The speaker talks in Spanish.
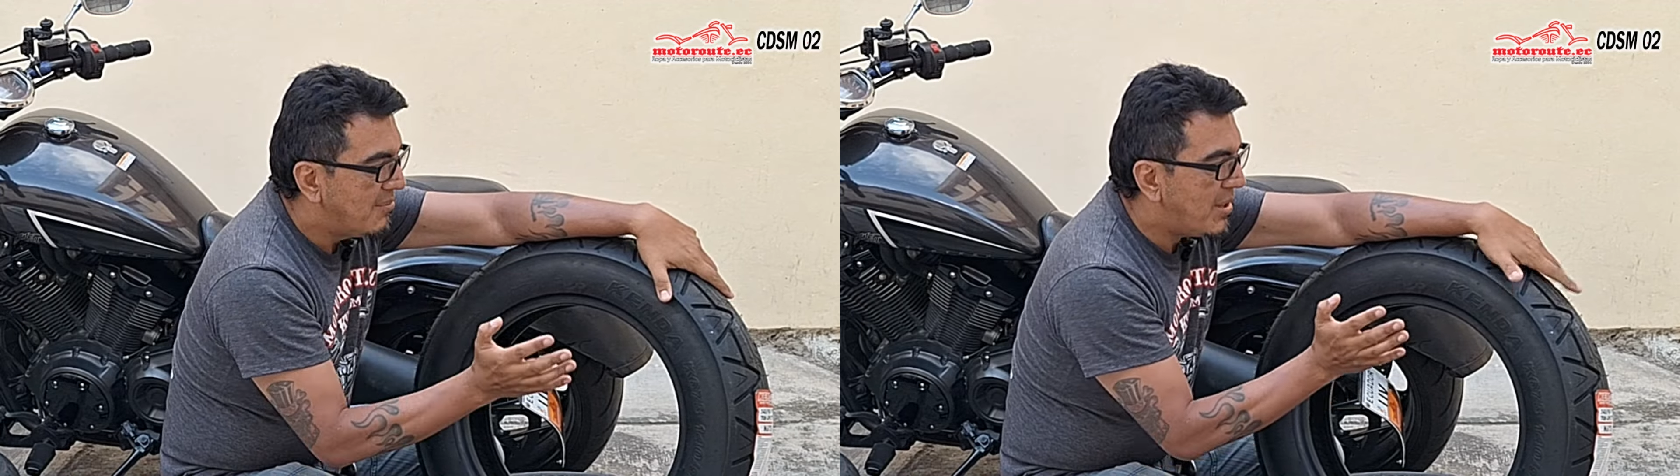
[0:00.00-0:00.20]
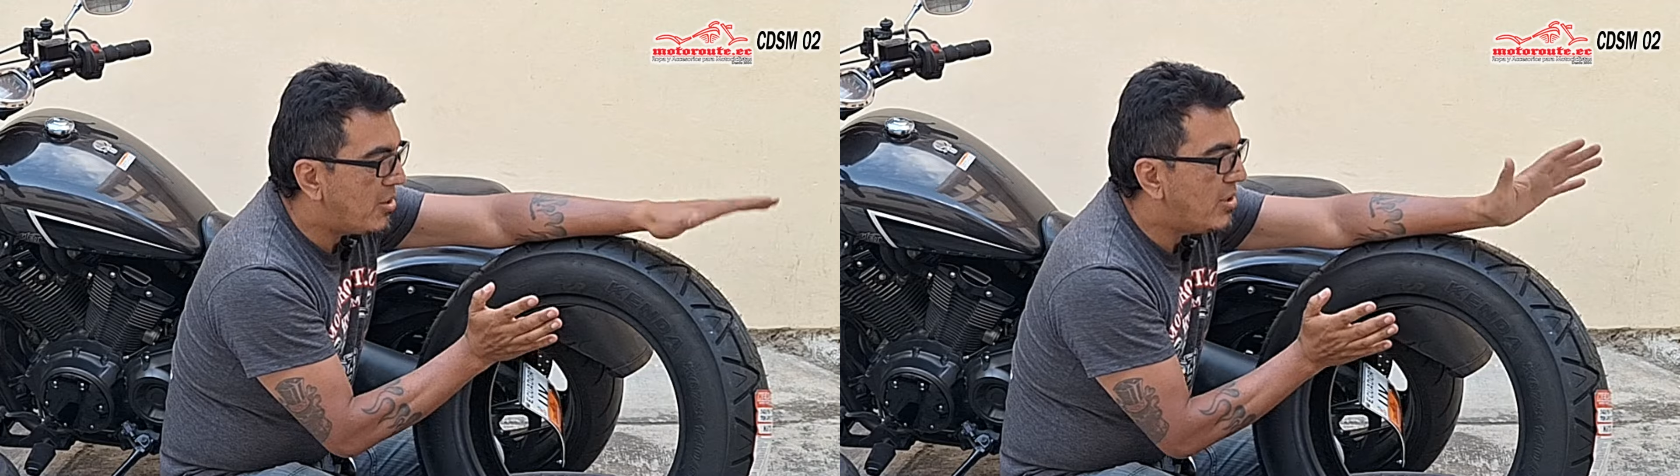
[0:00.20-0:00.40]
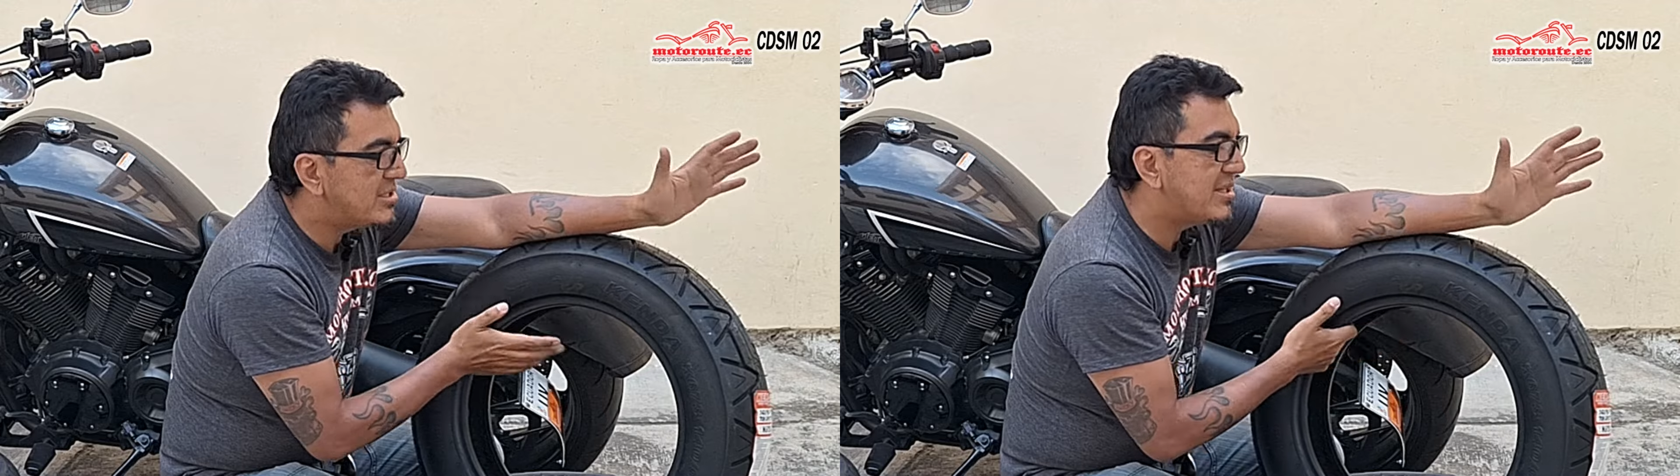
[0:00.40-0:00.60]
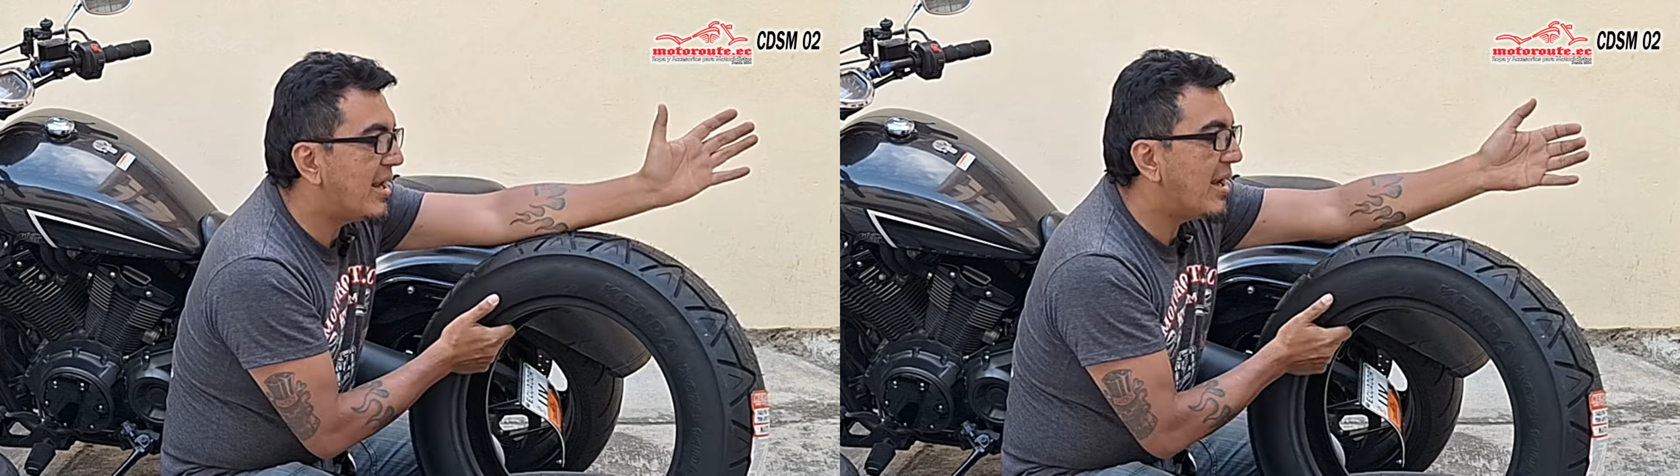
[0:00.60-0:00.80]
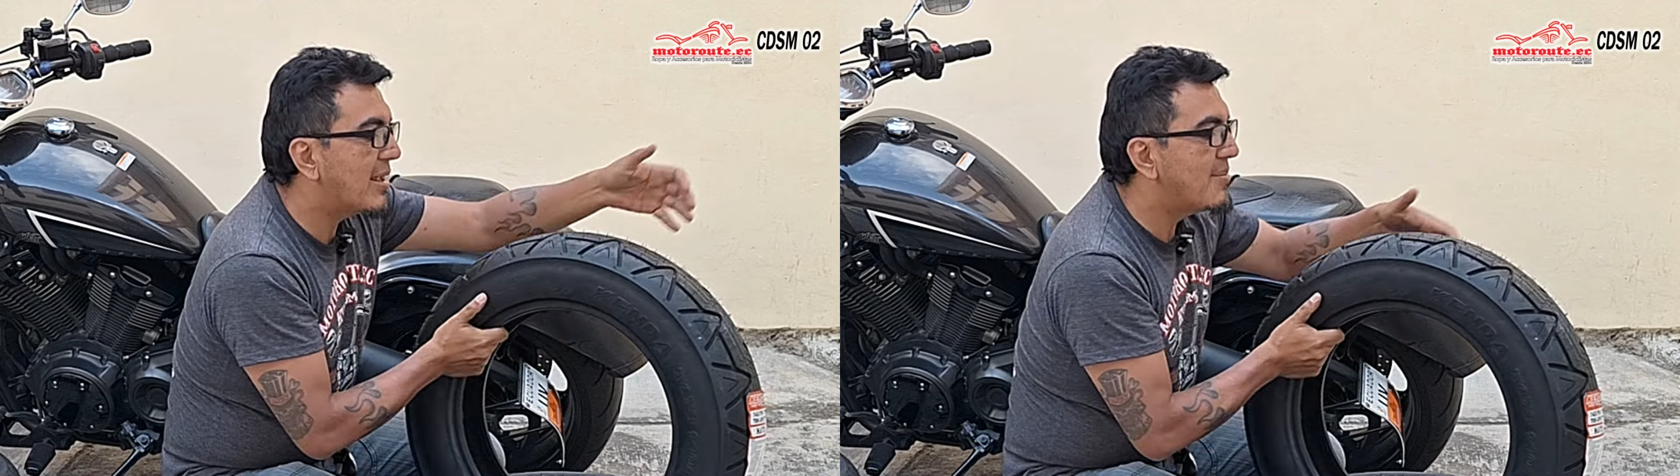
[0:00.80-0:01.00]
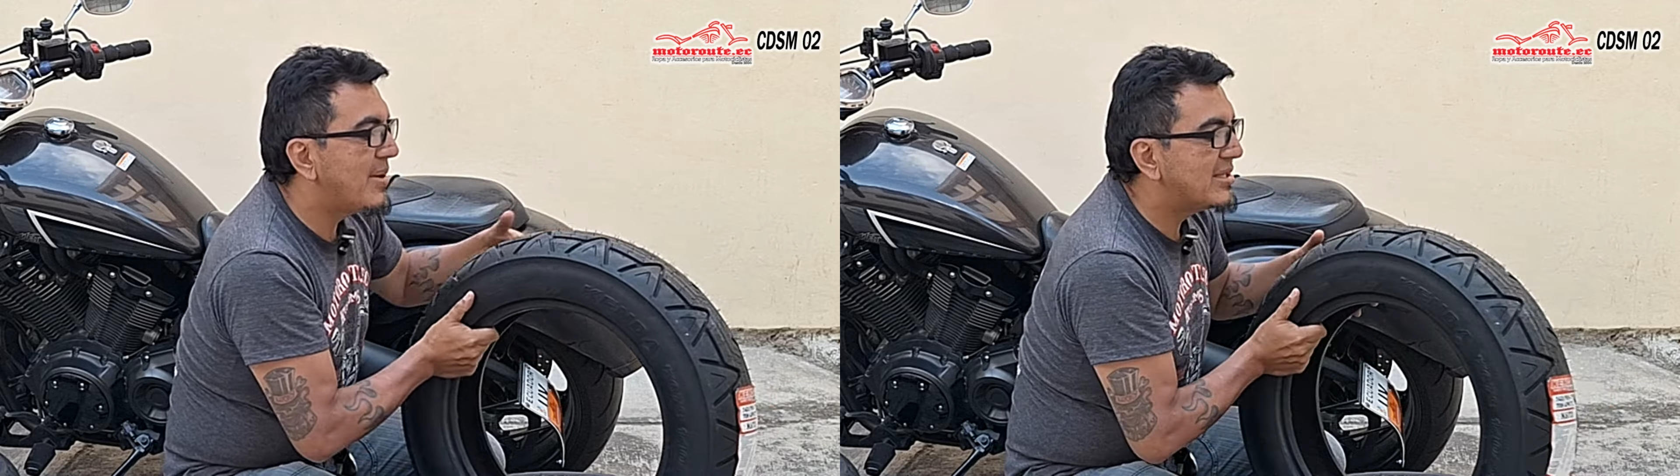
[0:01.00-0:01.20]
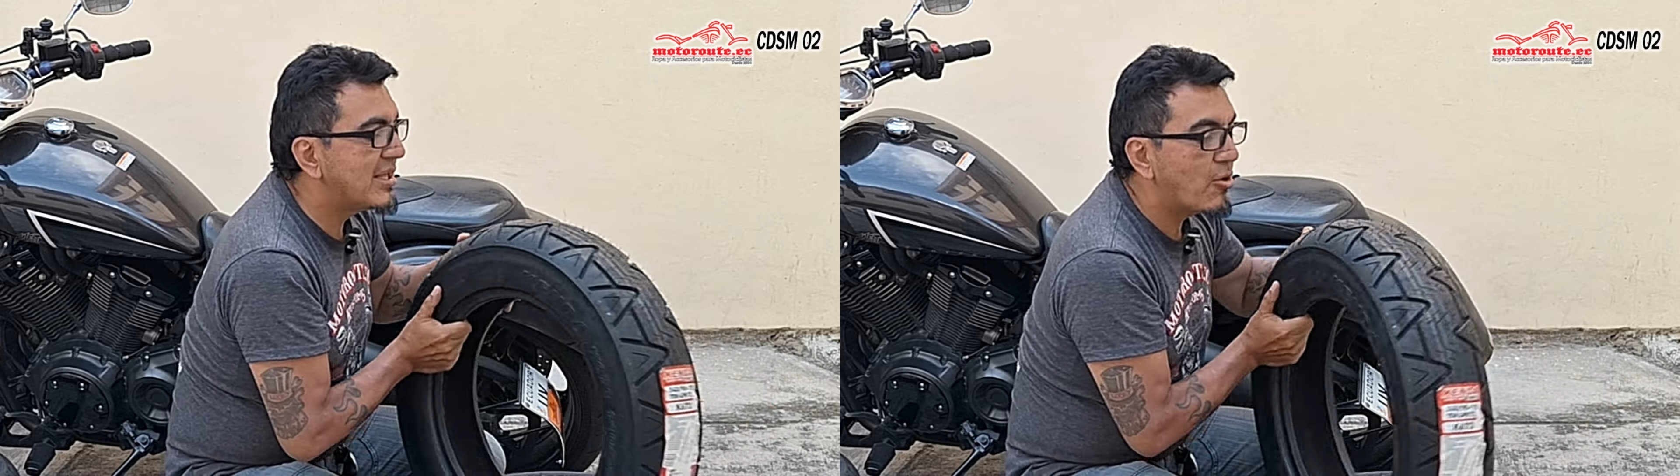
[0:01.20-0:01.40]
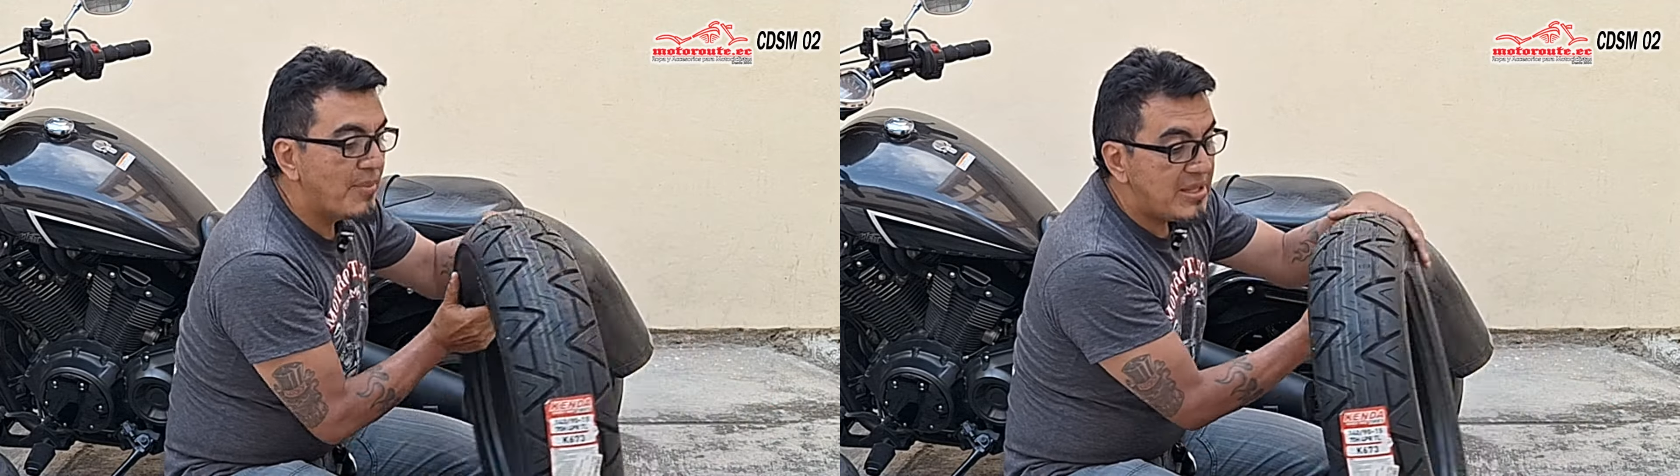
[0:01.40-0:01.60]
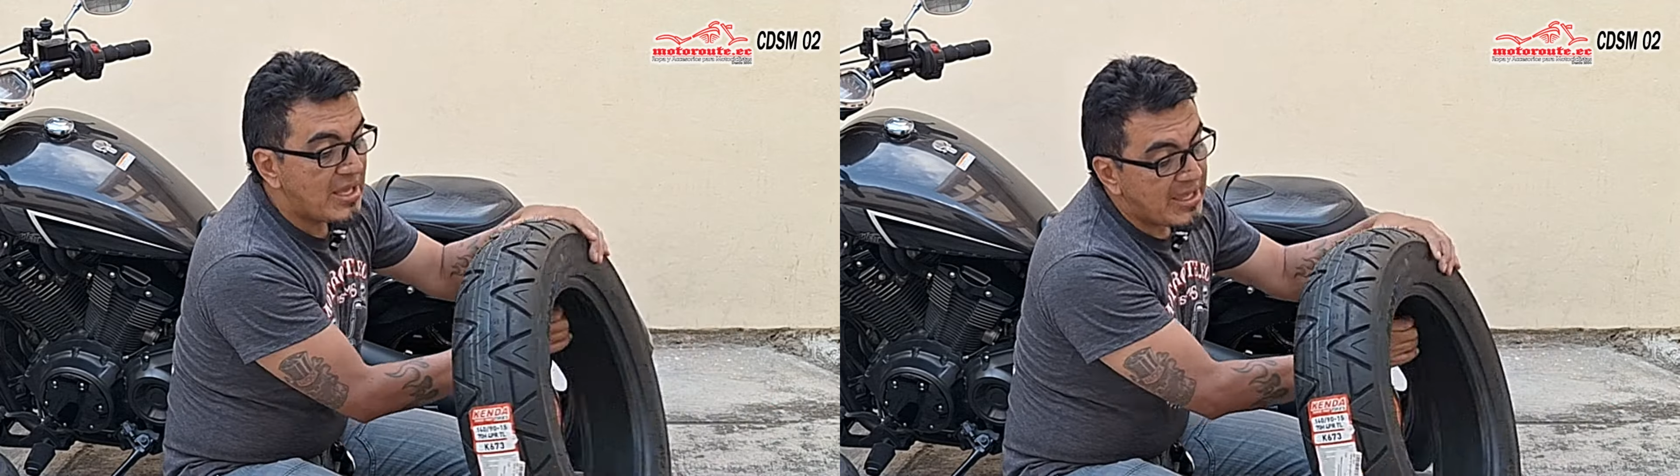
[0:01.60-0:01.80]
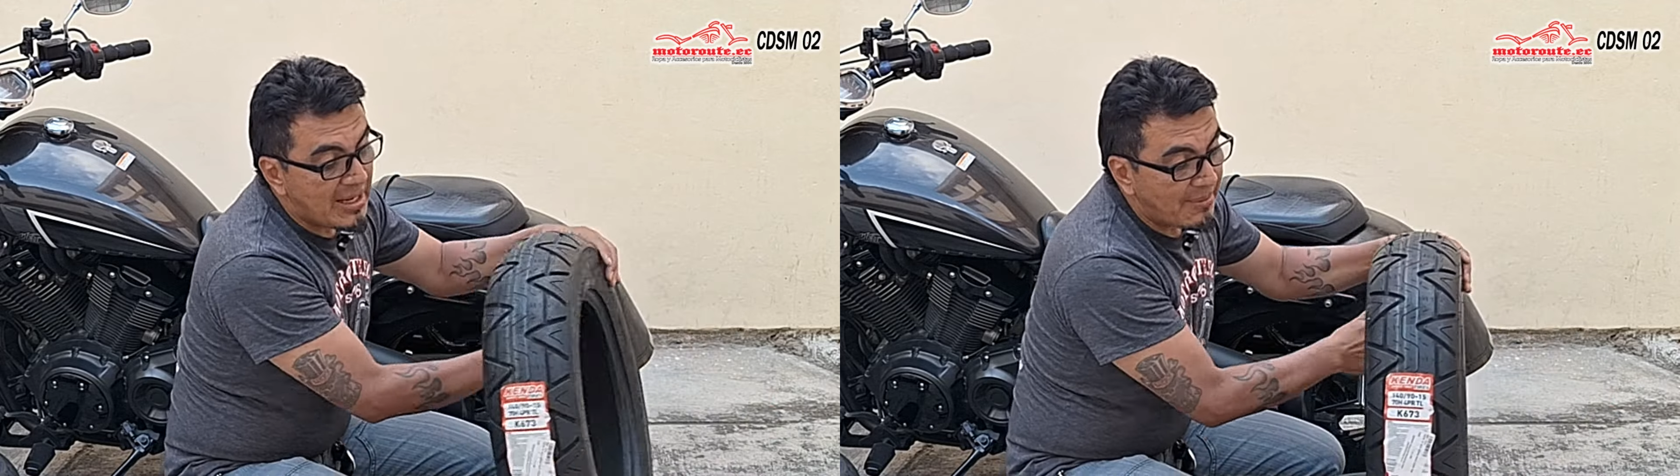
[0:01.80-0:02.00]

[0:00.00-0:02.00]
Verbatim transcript: pero esta era la que más le convenía y el